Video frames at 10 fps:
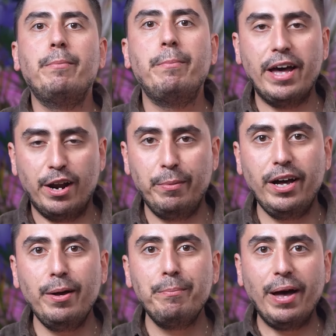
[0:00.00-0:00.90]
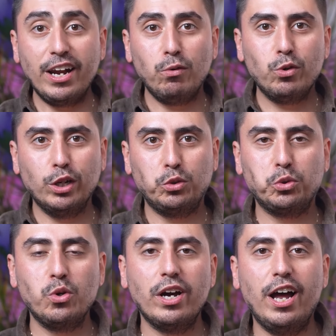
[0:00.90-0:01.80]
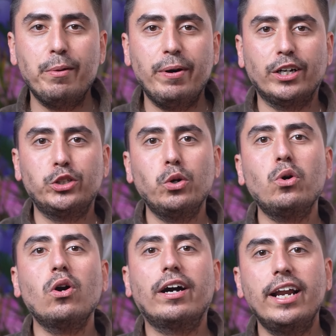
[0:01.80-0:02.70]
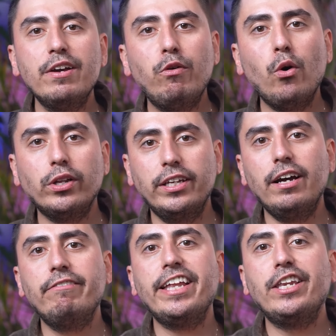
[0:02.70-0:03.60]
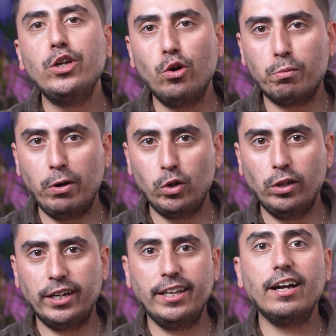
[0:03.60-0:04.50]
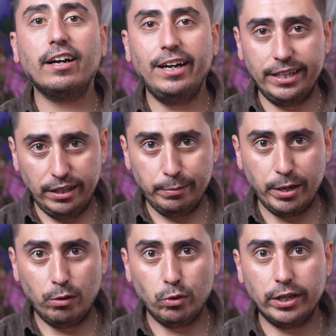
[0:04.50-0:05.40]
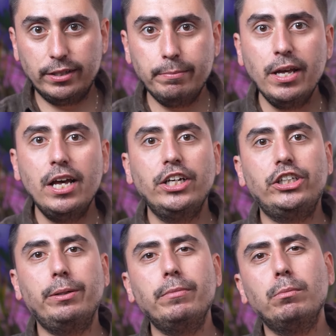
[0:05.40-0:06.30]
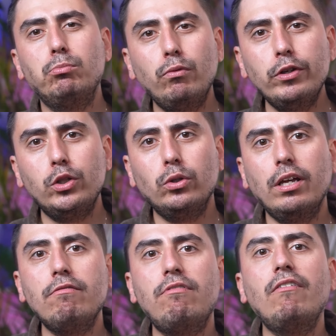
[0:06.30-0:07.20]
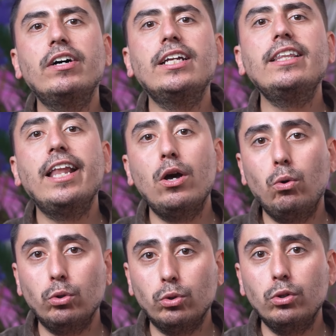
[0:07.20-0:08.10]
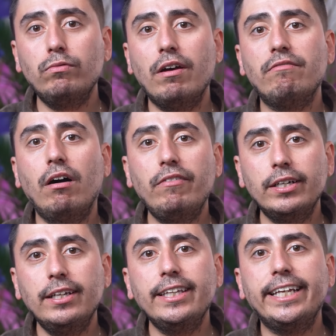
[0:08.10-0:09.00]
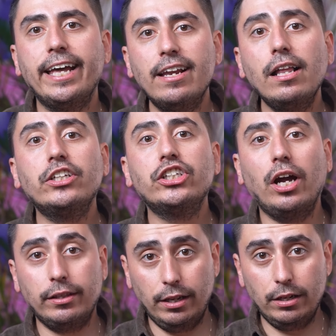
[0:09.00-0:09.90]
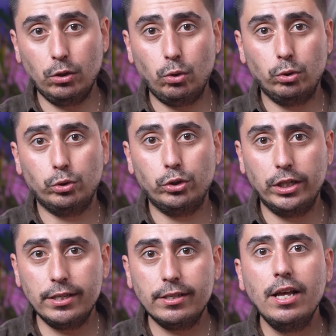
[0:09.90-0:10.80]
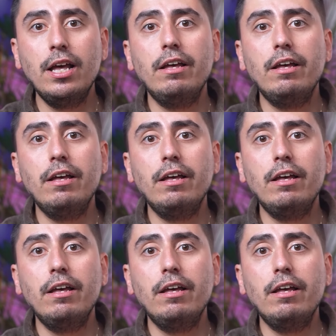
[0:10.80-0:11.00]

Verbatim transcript: Merhaba, ben avukat Utku Galip Akçok. Kaliforniya ve New York barolarına kayıtlı bir avukatım. Şimdi bu videoda VAVA'nın ne olduğunu ve VAVA'nın genel şartlarını konuşacağız.